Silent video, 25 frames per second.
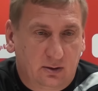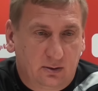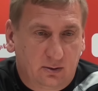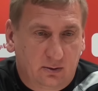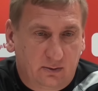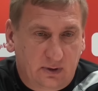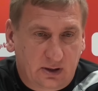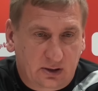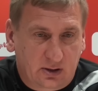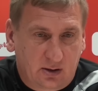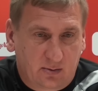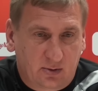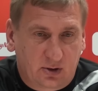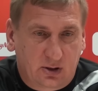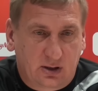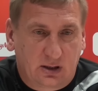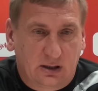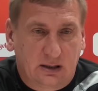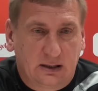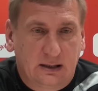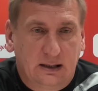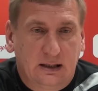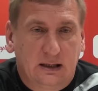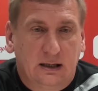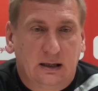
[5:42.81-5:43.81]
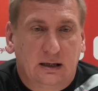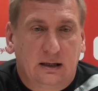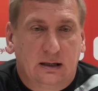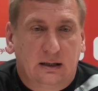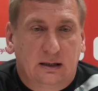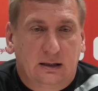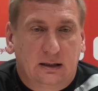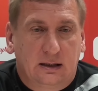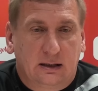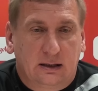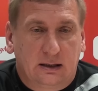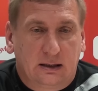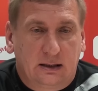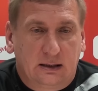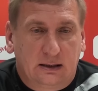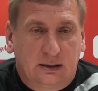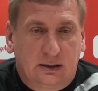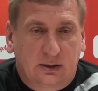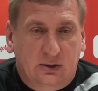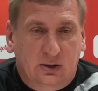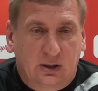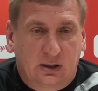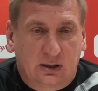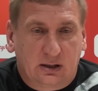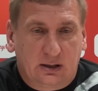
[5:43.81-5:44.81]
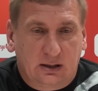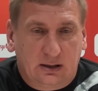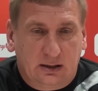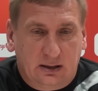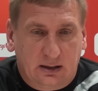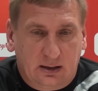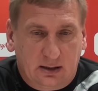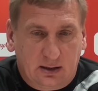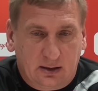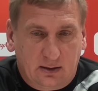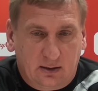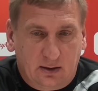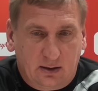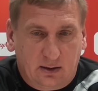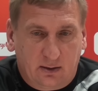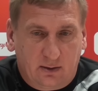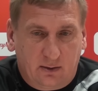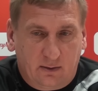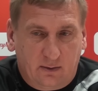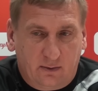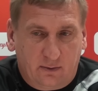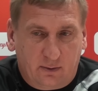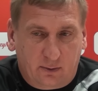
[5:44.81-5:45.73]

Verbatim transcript: Uważam, że Y, jeżeli y,